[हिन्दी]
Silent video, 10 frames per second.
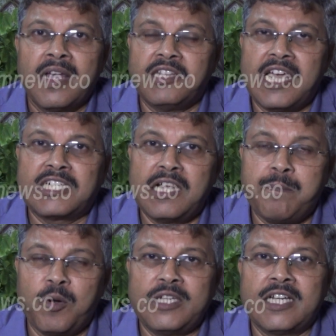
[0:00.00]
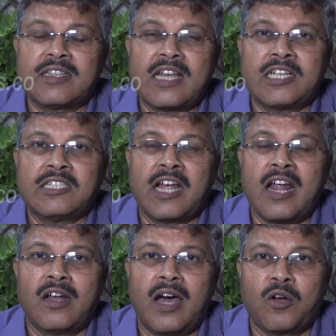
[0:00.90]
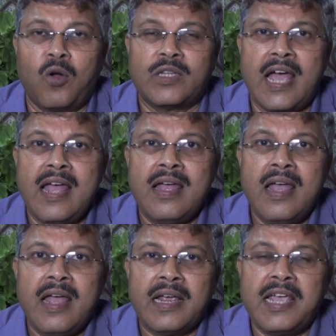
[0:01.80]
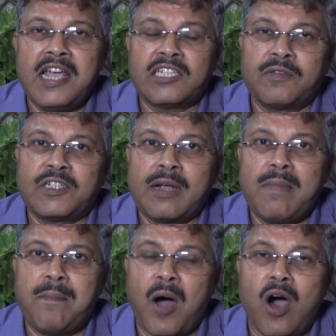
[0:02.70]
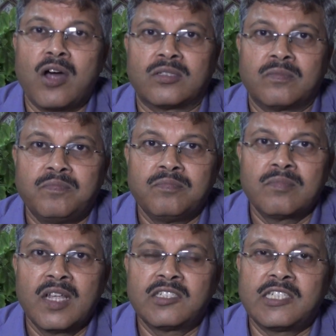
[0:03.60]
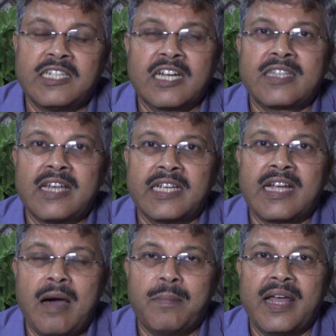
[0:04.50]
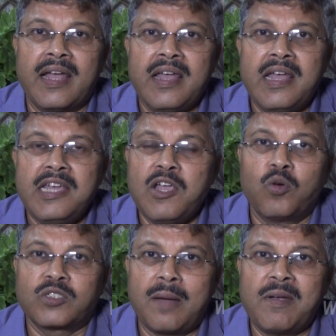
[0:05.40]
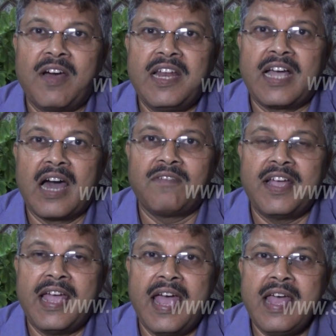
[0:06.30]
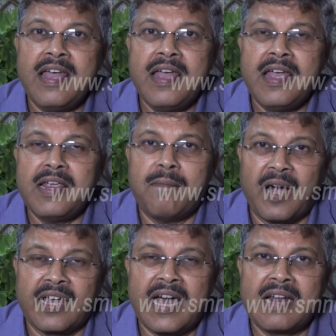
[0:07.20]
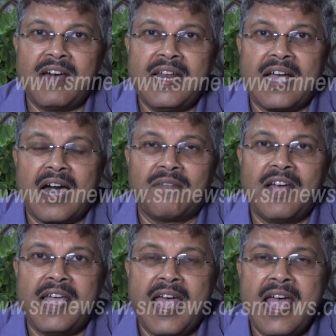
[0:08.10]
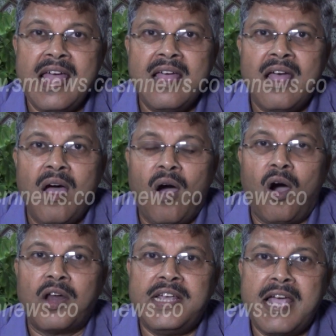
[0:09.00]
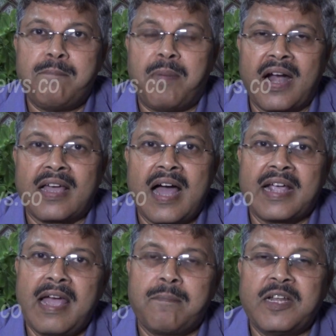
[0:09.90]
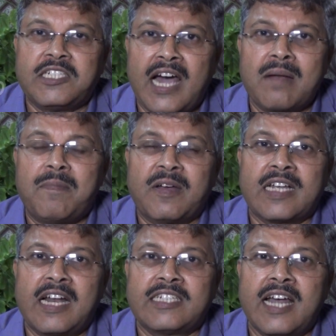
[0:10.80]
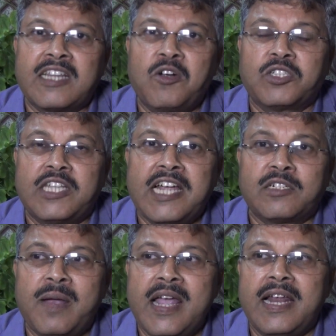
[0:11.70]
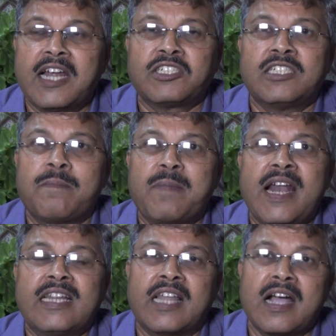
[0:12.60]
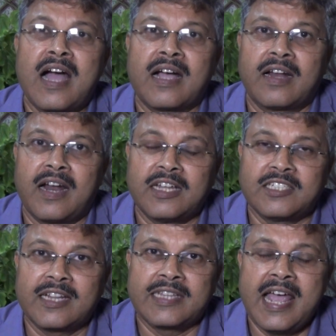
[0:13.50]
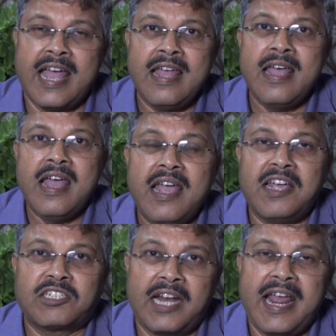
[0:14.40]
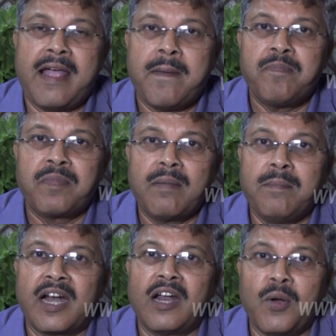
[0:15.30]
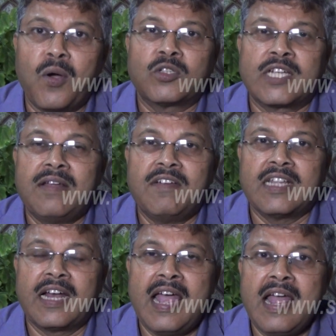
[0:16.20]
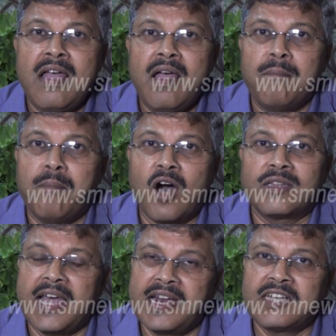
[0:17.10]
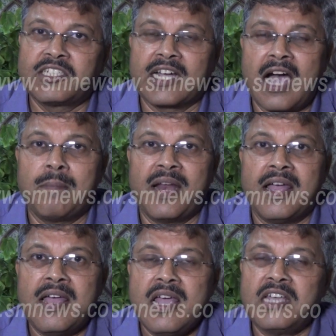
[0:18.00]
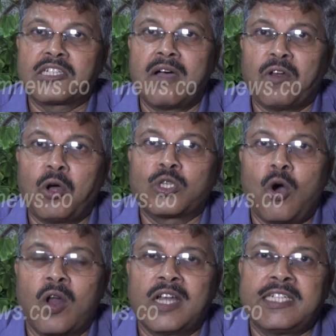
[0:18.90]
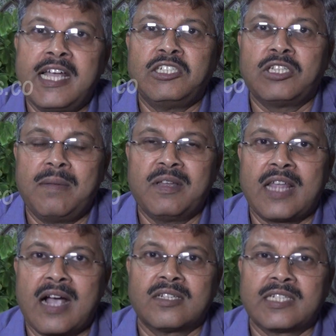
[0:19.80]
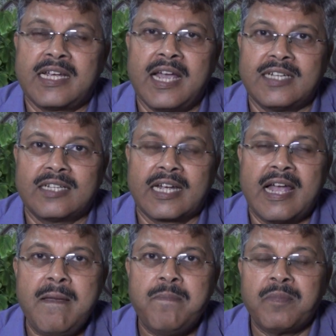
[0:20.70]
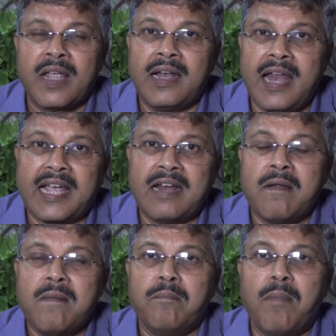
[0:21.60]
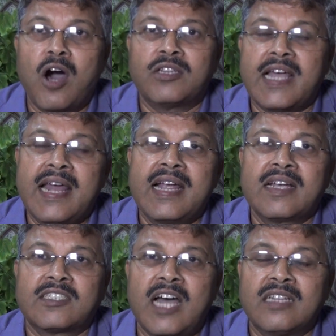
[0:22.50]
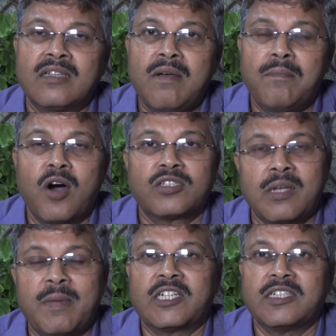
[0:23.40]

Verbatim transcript: देश की पूरी जनता से अनुरोध है कि इस विषय में बहुत सजगता से काम लें ये उकसावे वाली कार्रवाई है ये भड़काने वाली कार्रवाई है और ये भड़का के अपने जाल में फंसाना चाहते हैं और देश में इलेक्शन से पहले दंगा कराना चाहते हैं इसलिए मेरा लोगों से निवेदन है बहुत धैर्य से काम लें इसका विरोध तो होना चाहिए जितनी भी ताकत से किया जा सके लेकिन बहुत धैर्य के साथ बहुत समझ